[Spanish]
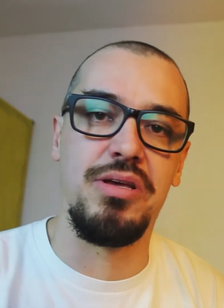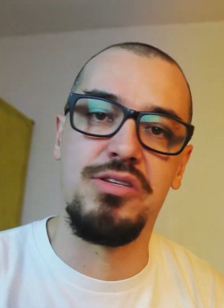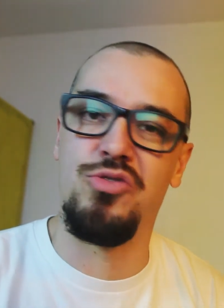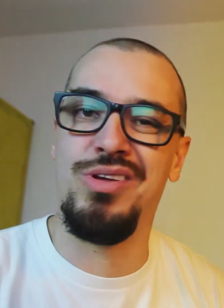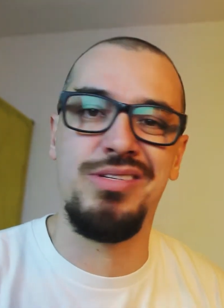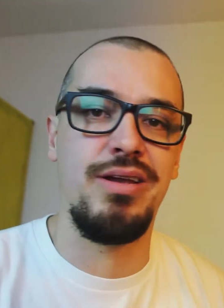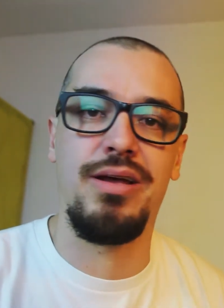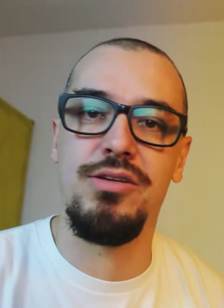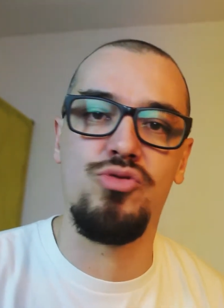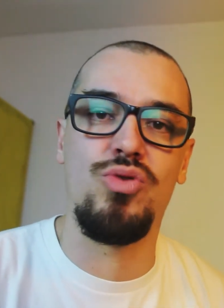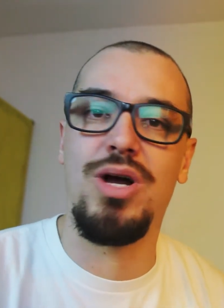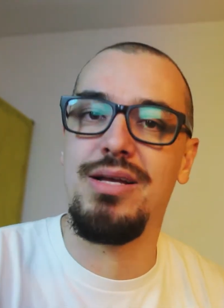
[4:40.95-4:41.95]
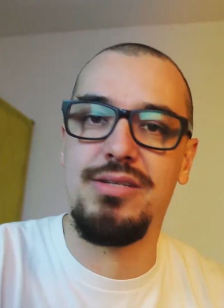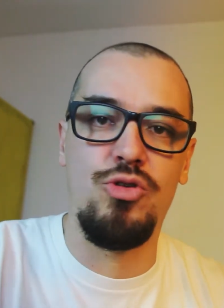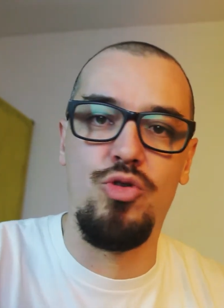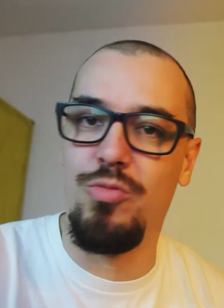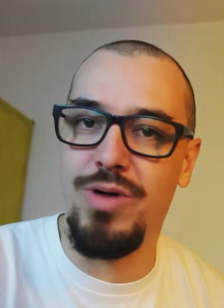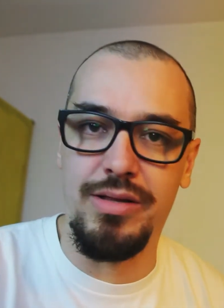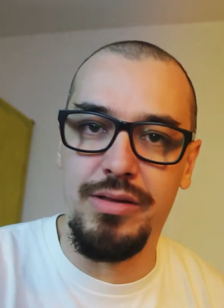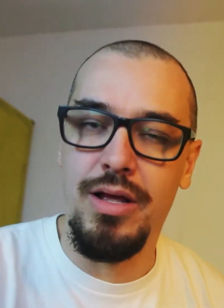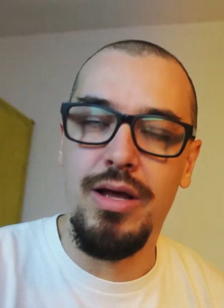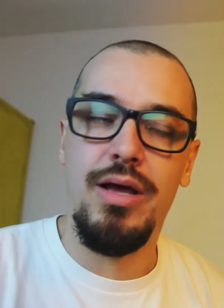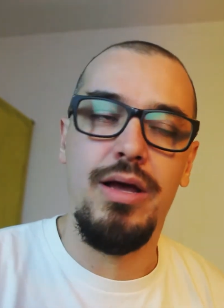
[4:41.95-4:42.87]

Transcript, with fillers: Que si no es cerca de su casa no van.